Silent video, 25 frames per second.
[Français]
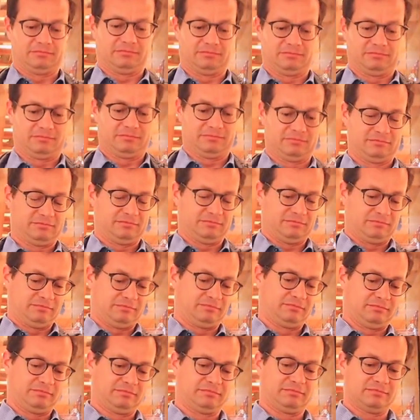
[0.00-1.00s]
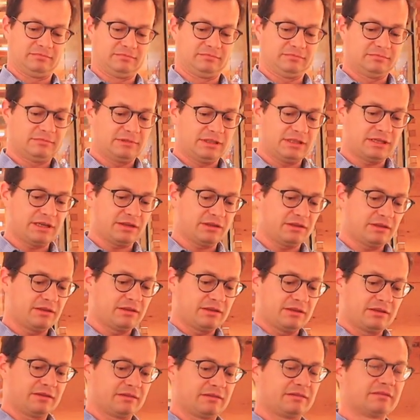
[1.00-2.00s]
sac qui fait sac
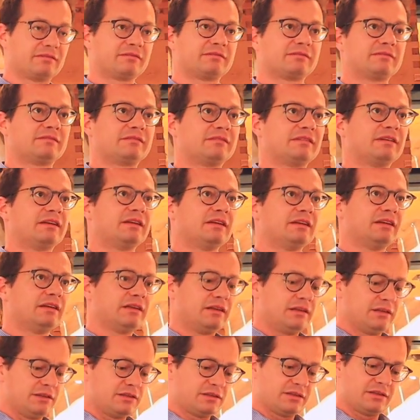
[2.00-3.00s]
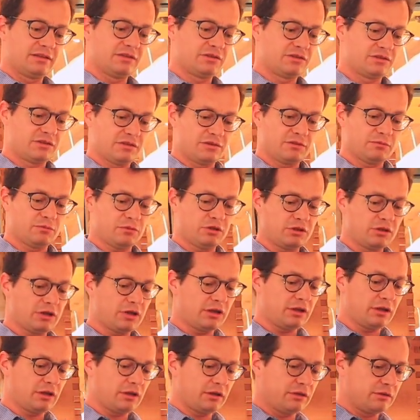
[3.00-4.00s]
à dos cette fois. Il y
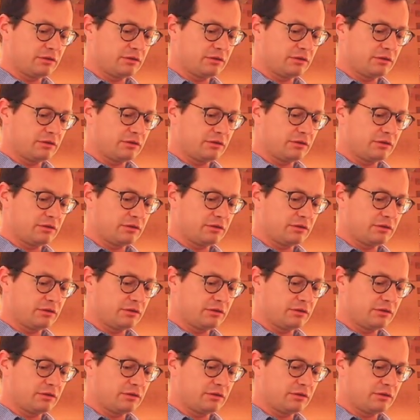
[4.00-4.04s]
a un